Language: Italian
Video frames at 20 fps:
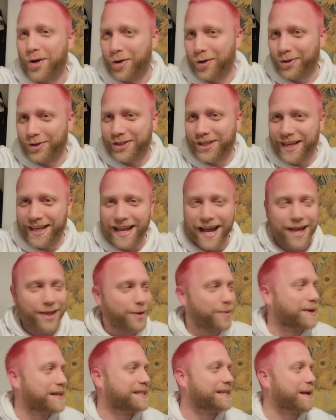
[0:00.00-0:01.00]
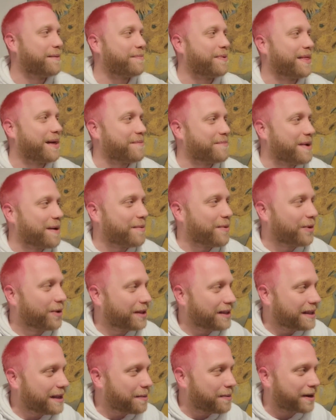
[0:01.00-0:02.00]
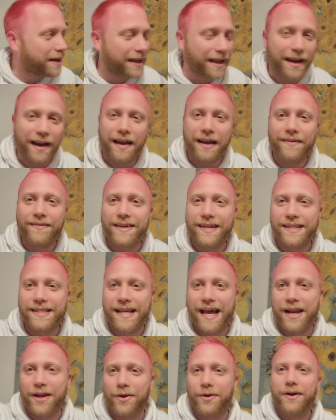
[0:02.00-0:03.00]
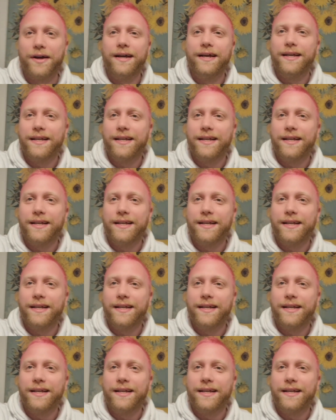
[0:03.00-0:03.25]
consigliato come sempre da mia moglie perché l'anniversario